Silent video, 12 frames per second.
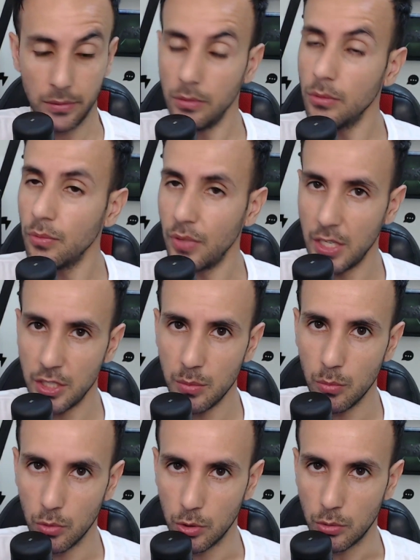não vende
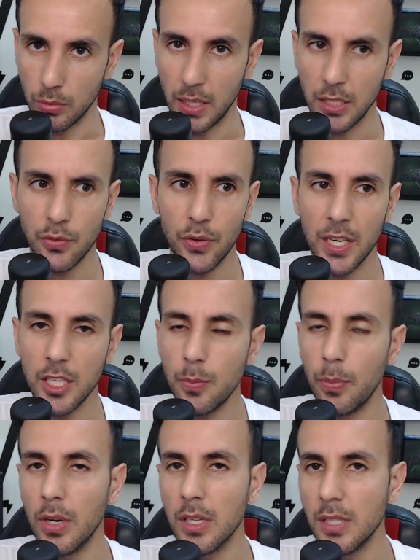muito, né? Diferente,
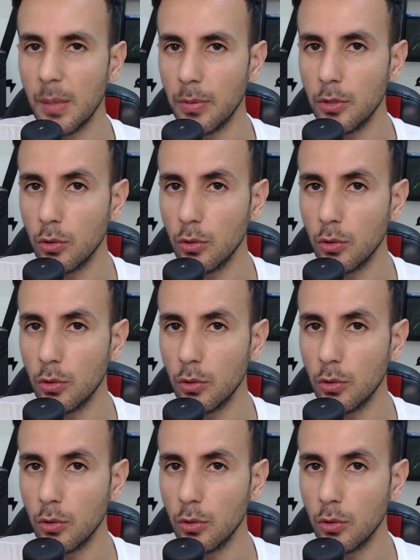por exemplo,